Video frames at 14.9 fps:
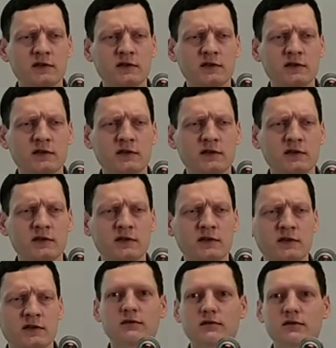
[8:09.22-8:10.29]
pytanie, ale
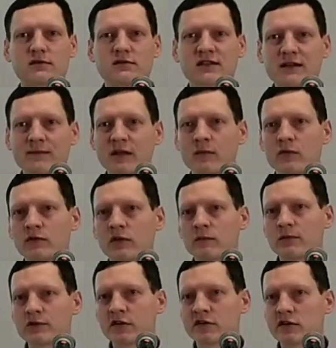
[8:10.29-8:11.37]
zadam je, bo ono
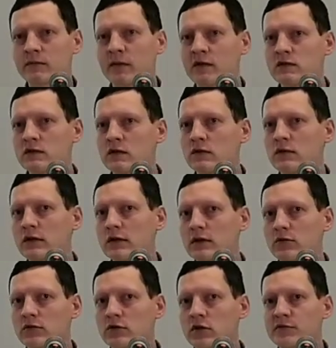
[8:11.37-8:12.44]
myślę, że bardzo
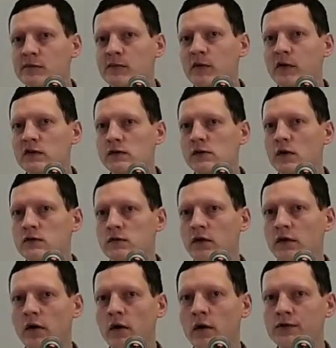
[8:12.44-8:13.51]
dobrze pokazuje, o co
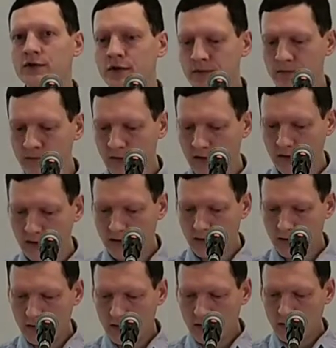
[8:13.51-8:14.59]
tutaj chodzi.
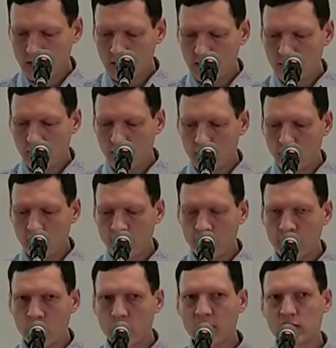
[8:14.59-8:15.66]

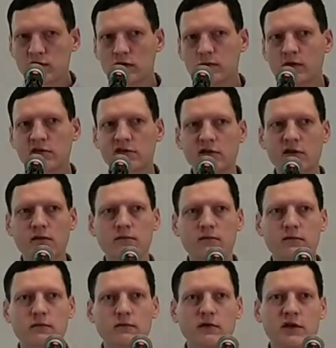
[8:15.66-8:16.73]
Wyobraź sobie, że
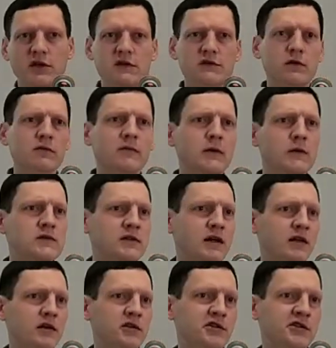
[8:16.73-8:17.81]
jakiś sąd ma
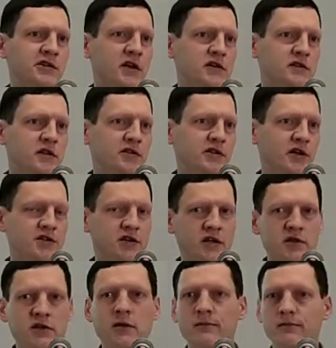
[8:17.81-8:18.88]
ustalić, czy jesteś
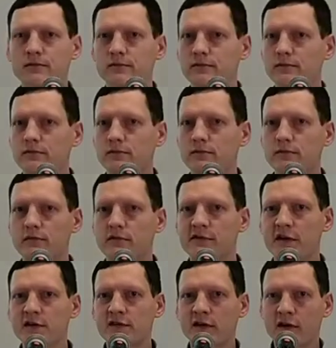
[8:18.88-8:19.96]
chrześcijaninem.
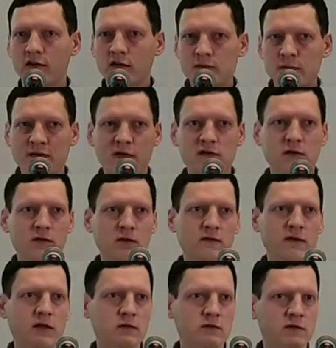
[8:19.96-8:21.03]
Że jest taka rozprawa
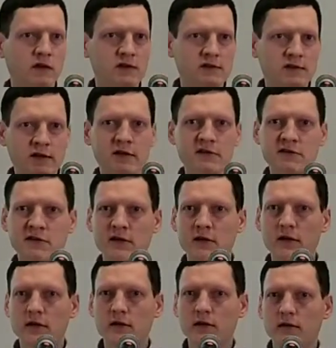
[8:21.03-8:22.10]
sądowa, na której stajesz
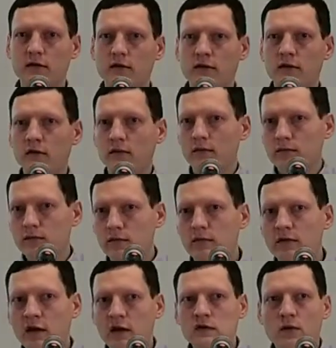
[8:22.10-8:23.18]
i
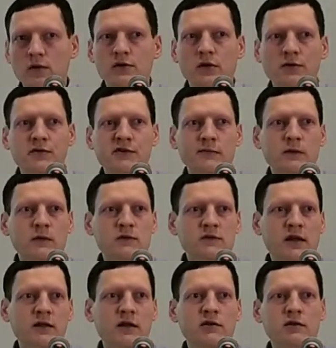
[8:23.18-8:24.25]
teraz chodzi o to, żeby
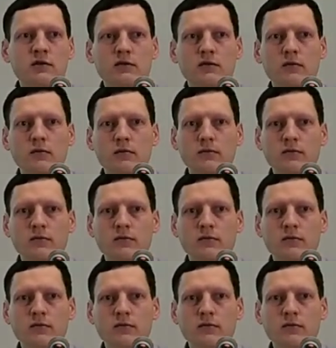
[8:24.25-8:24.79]
ustalić